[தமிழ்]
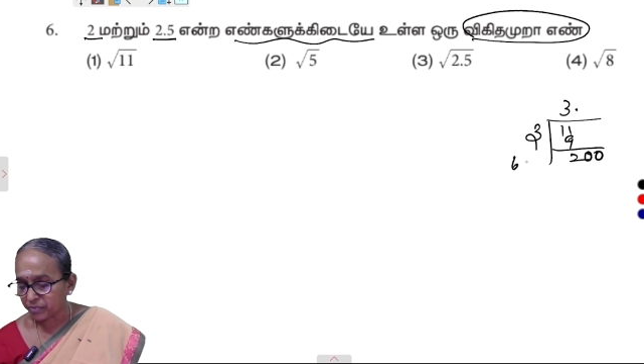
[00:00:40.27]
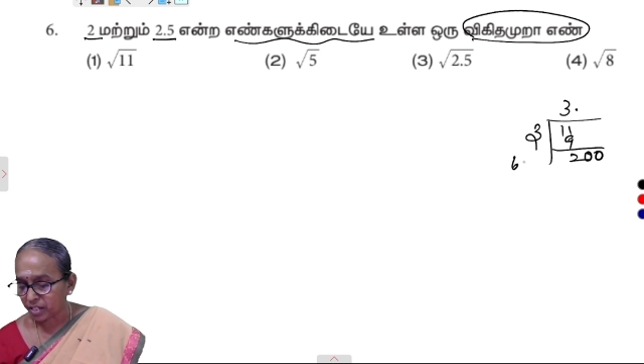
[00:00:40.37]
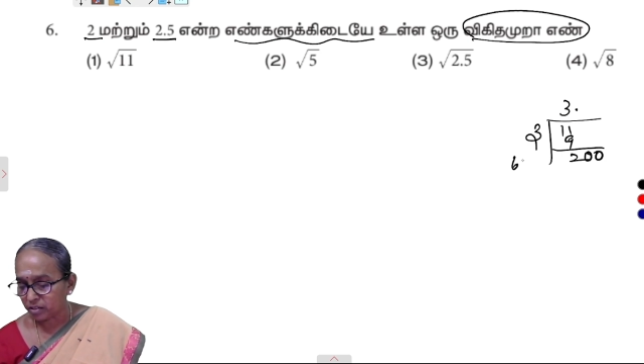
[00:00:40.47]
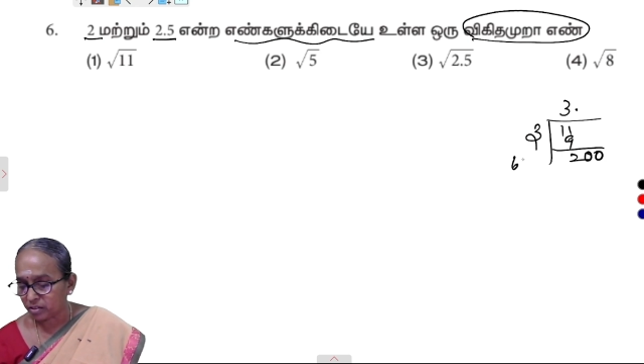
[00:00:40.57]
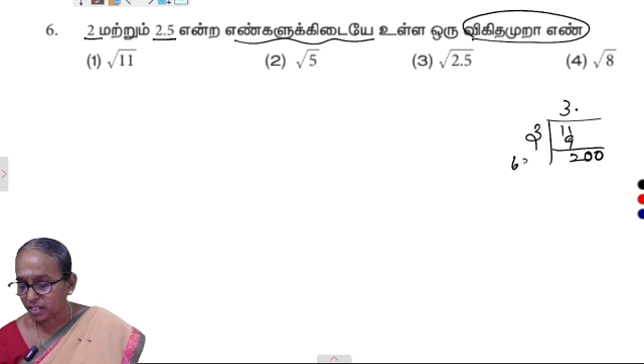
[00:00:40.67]

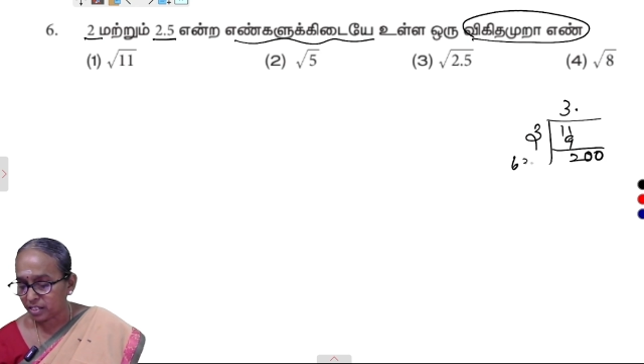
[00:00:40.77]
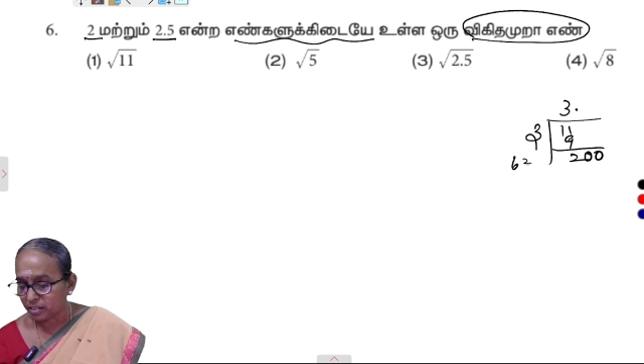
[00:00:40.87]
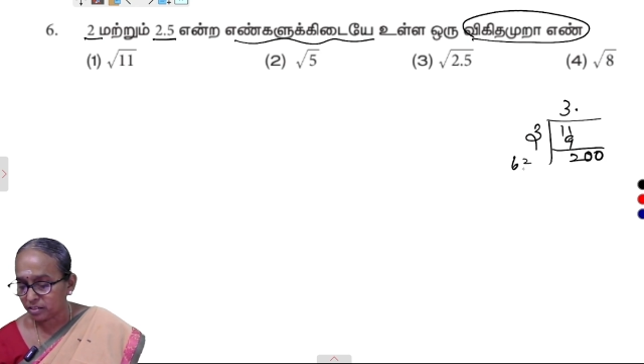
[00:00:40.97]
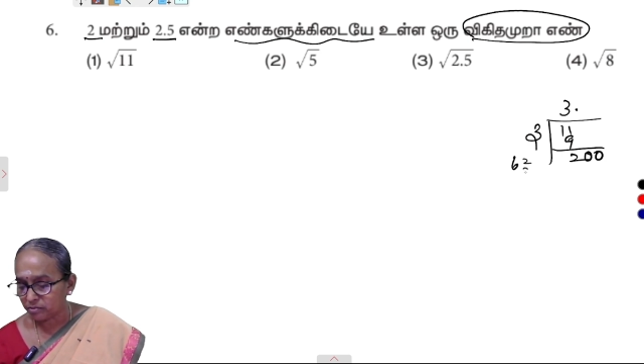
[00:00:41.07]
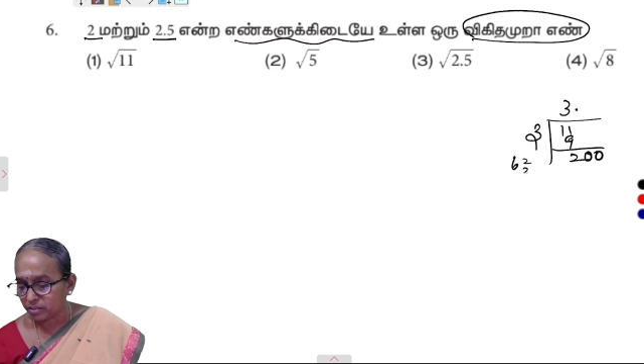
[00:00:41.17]
அதுக்கு ரெண்டு
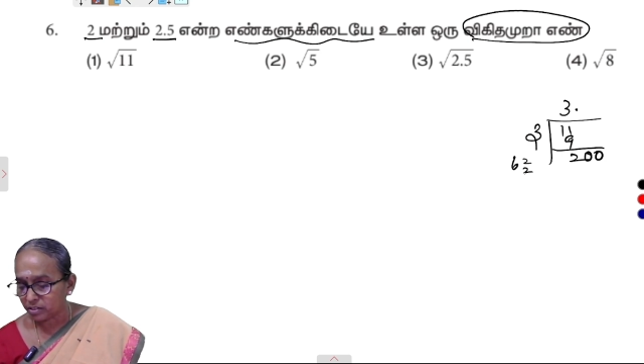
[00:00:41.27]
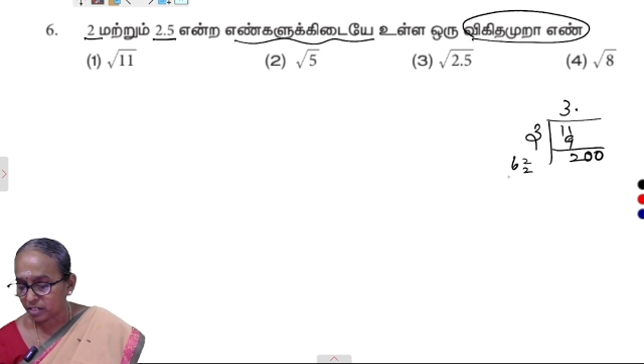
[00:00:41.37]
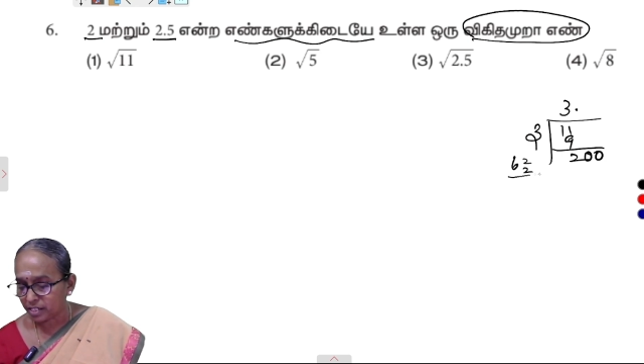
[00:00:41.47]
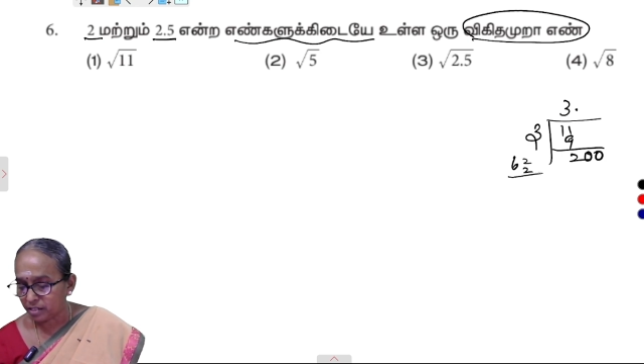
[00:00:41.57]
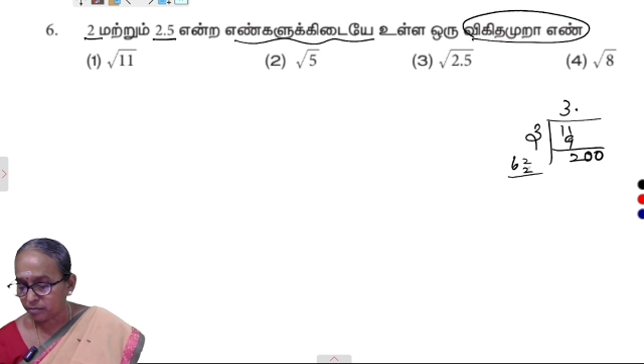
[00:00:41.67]
இது வரும்
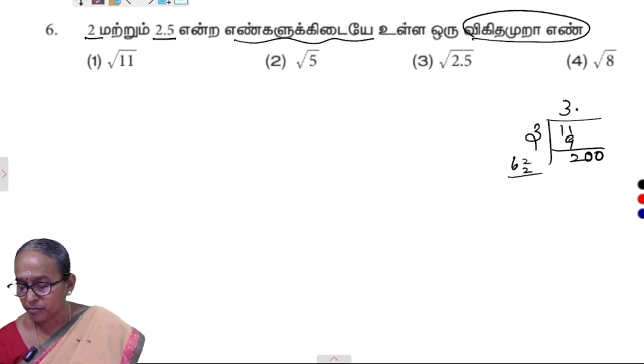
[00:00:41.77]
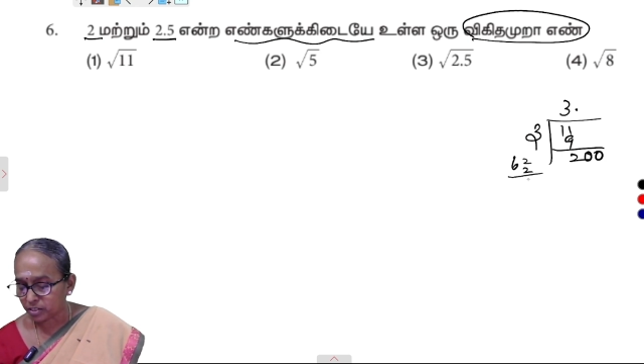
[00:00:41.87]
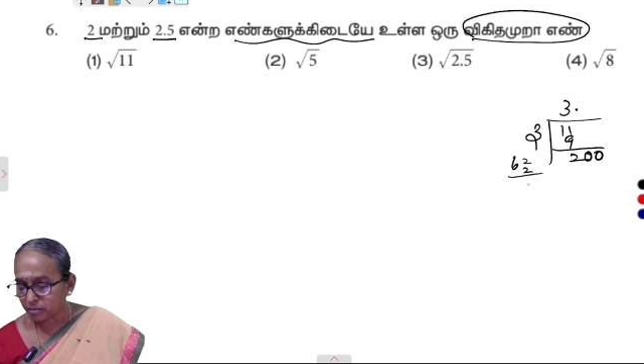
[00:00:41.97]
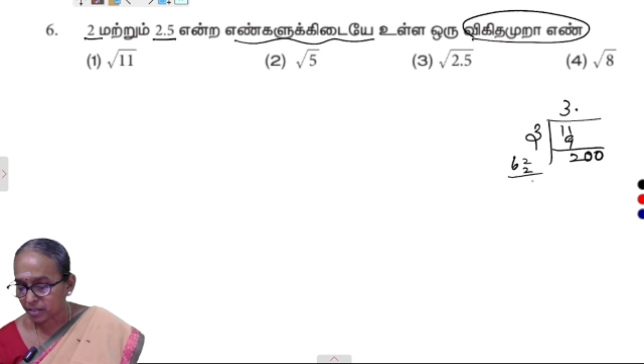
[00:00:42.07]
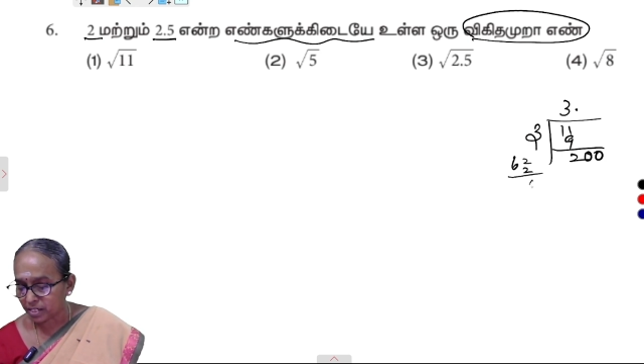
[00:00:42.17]
ரெண்டுன்னு
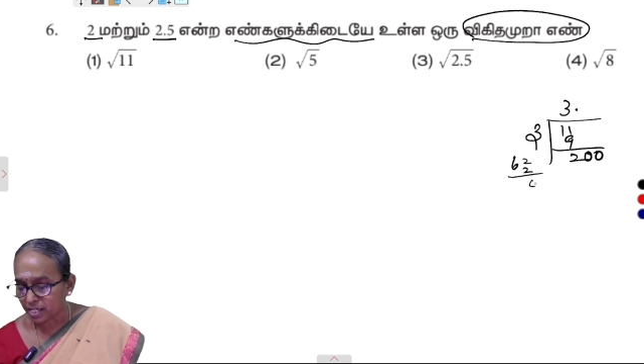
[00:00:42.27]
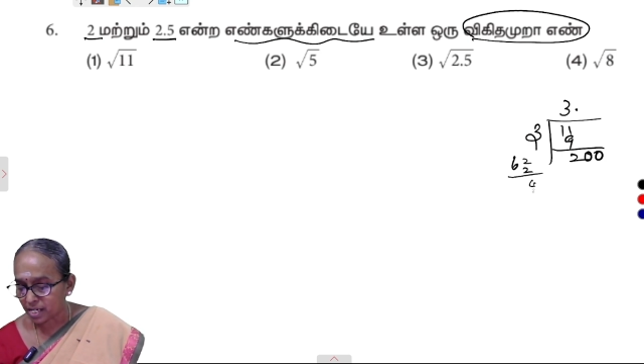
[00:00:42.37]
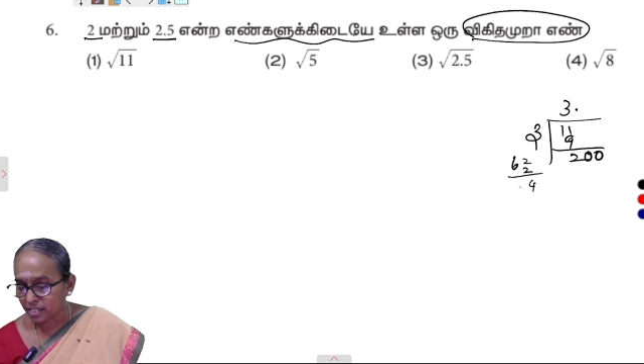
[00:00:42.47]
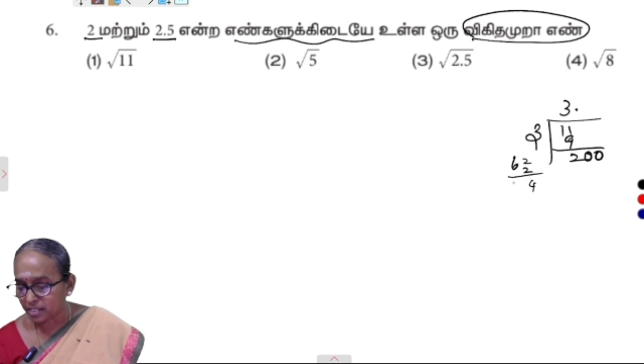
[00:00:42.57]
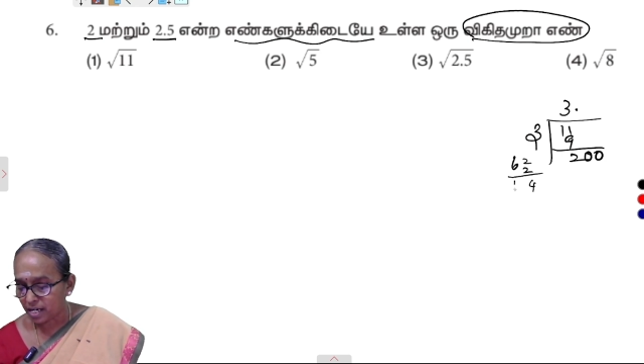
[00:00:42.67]
போட்டோம்னா
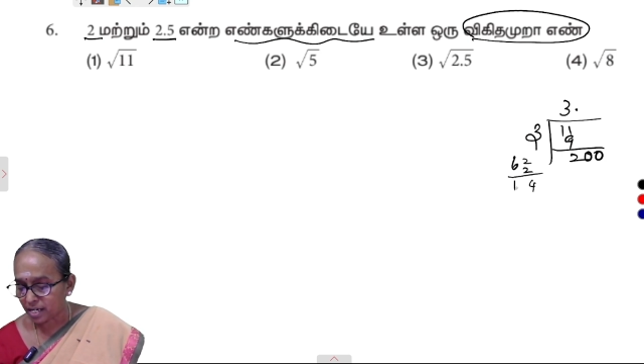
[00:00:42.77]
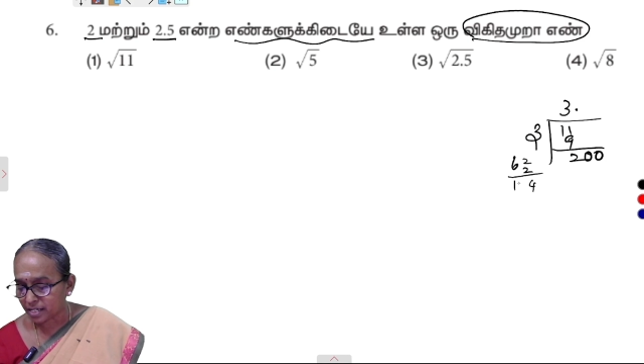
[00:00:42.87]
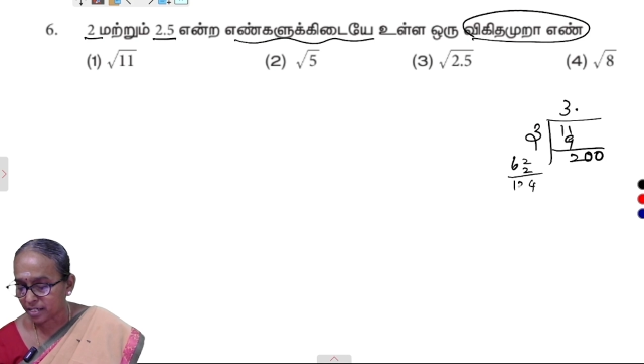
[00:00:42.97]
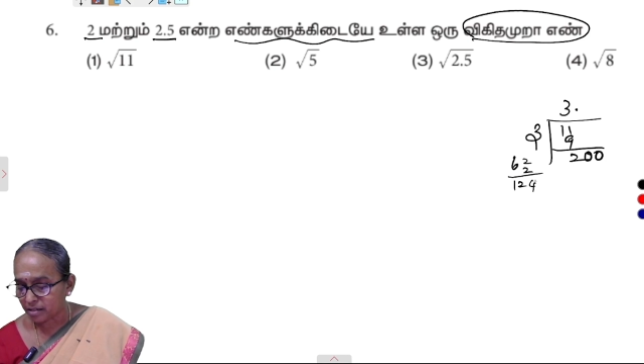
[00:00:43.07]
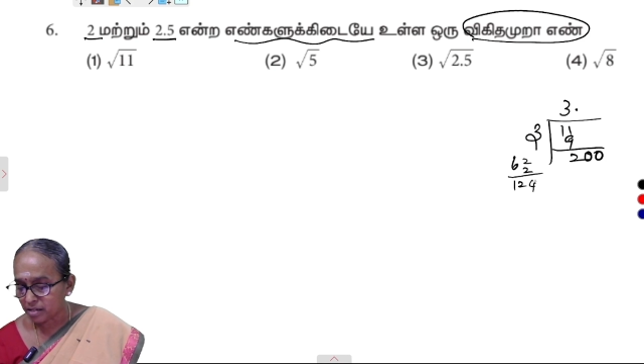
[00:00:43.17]
நாலு
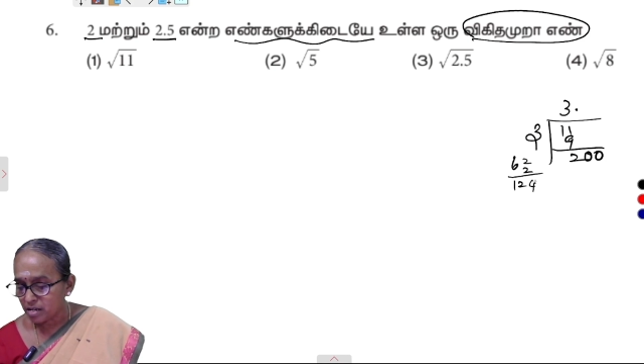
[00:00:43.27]
ஆறண்டா